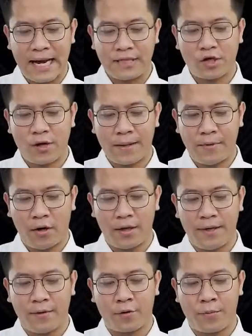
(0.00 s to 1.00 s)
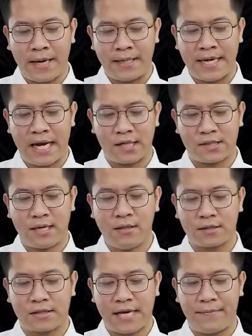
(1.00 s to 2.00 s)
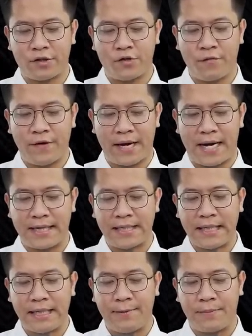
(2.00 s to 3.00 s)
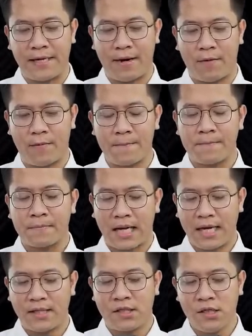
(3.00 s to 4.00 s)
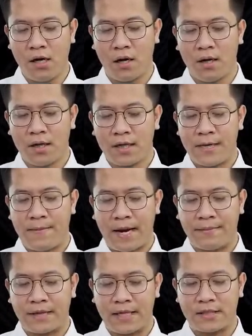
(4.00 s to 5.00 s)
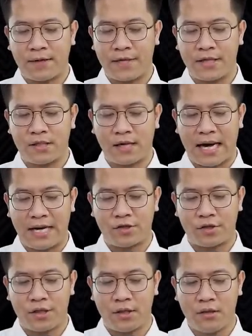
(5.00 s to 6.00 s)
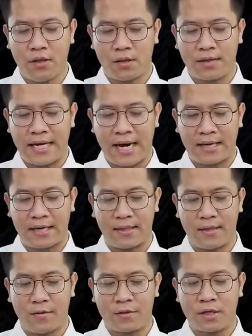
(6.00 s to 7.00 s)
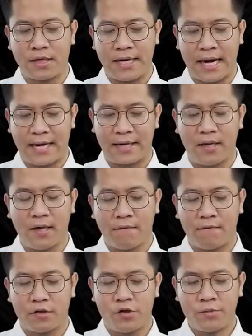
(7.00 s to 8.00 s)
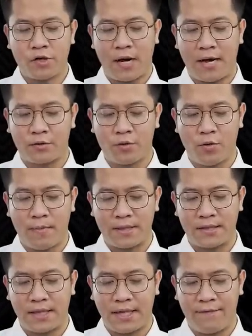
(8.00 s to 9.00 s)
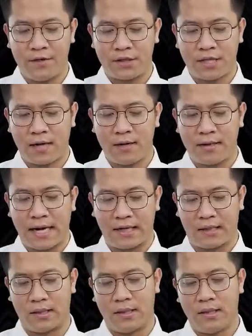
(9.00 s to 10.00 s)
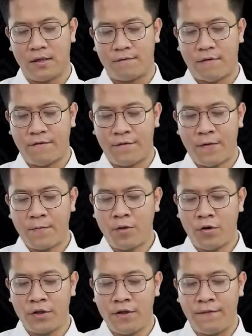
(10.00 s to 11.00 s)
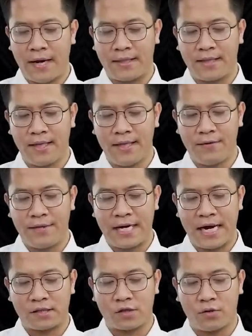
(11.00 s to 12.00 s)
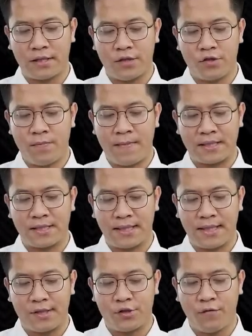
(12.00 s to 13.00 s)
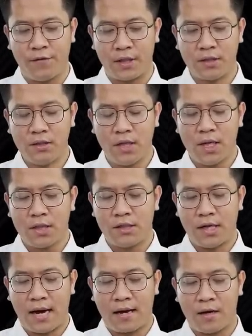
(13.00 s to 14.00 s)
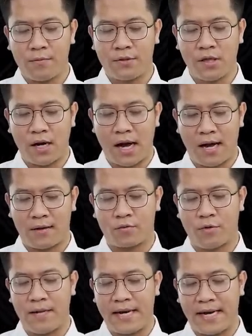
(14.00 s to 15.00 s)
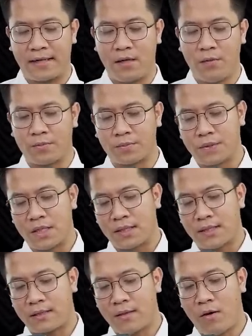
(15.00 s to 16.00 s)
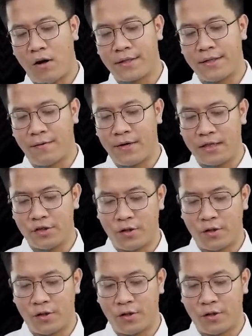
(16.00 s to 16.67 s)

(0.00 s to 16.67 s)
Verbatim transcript: anh cho em hỏi liệu Ruben Dias đã được xem là trung vệ hay nhất E P L hay chưa, khi mà em thấy sau khi trở lại do chấn thương, Dias đã thi đấu cực kỳ hay và giúp cho hàng thủ Man City vững chắc hơn hẳn. Và với phong độ như vậy thì liệu Dias có thể giúp Man City trụ vững trước hàng công thượng hạng của Bayern không? Đặt câu hỏi nhiều lần